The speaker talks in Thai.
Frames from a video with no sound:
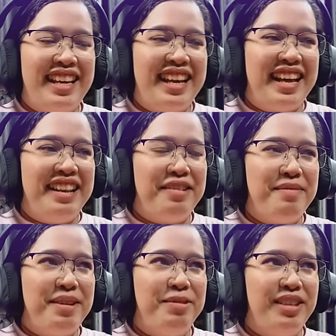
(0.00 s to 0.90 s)
ย่างนี้ค่ะแล้ว
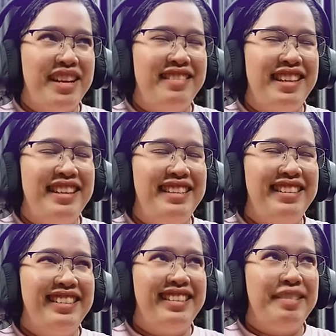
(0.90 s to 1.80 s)
ก็เป็นหัวใจสี
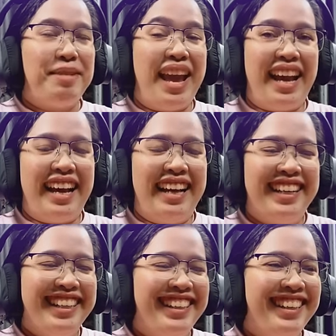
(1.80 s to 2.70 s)
น้ำแข็งค่ะ
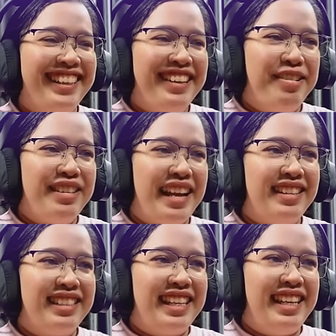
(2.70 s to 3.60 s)
หัวใจ
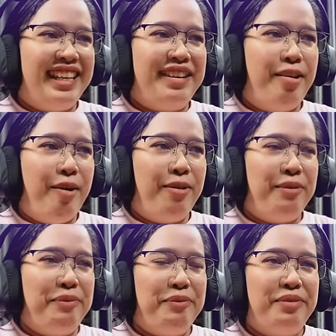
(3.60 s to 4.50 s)
สีของ
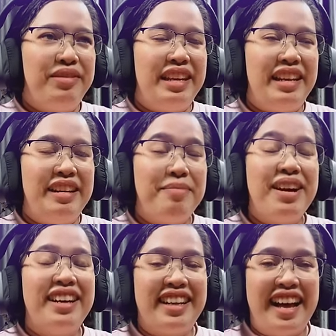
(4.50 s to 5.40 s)
สีน้ำ
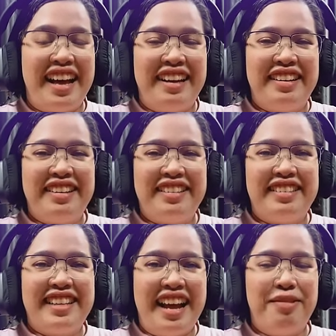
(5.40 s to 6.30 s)
เงินค่ะ
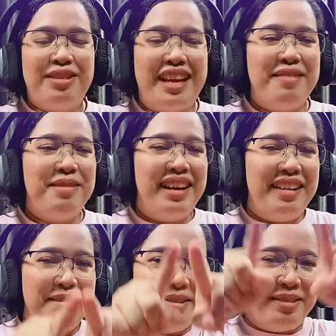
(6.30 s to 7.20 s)
ใช่หัวใจน้ำเงิน
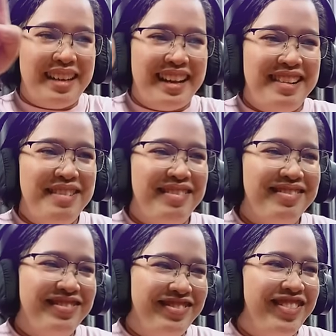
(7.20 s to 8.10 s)
แล้วเป็นหัวใจที่เป็น
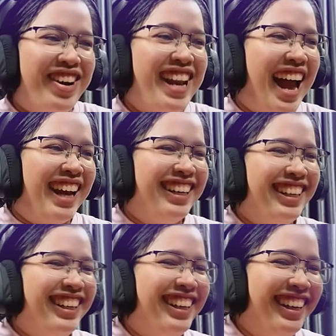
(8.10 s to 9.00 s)
ฟอสฮาร์ด
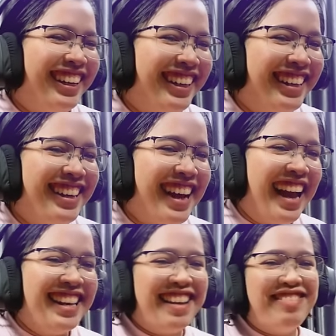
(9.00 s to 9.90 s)

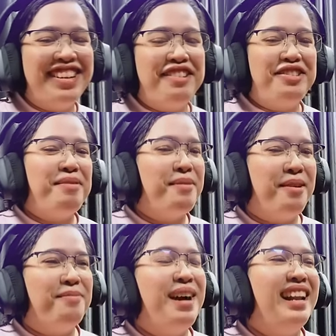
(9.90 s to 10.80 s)
ไอเทมที่เราชอบอ
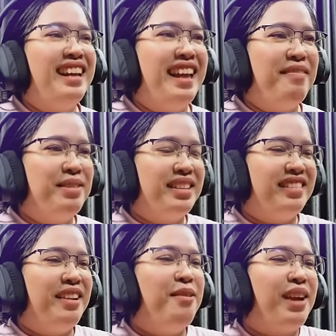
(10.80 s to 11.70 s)
อกมากเลยอะมันจะ
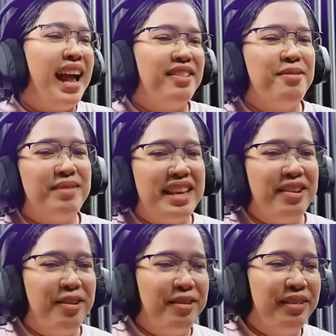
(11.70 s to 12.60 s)
สโลว์การโจมตี
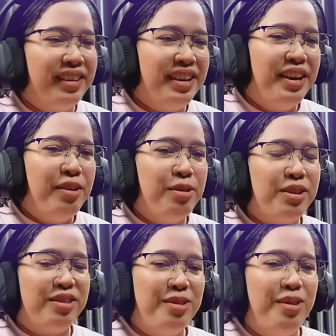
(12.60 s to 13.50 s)
ของ
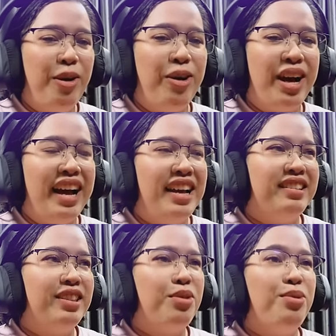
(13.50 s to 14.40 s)
ผู้ต่อสู้ลงค่ะให้
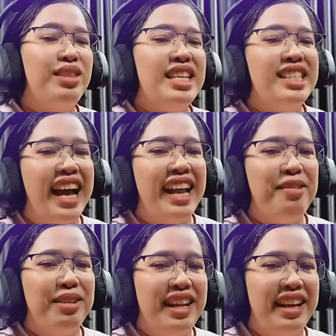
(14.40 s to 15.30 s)
ศัตรูตีช้า
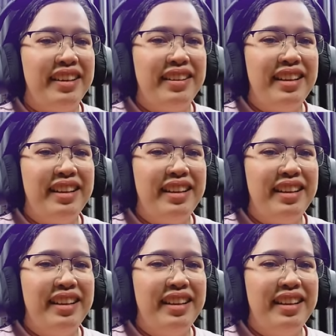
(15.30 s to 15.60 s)
ลงนั่นเอง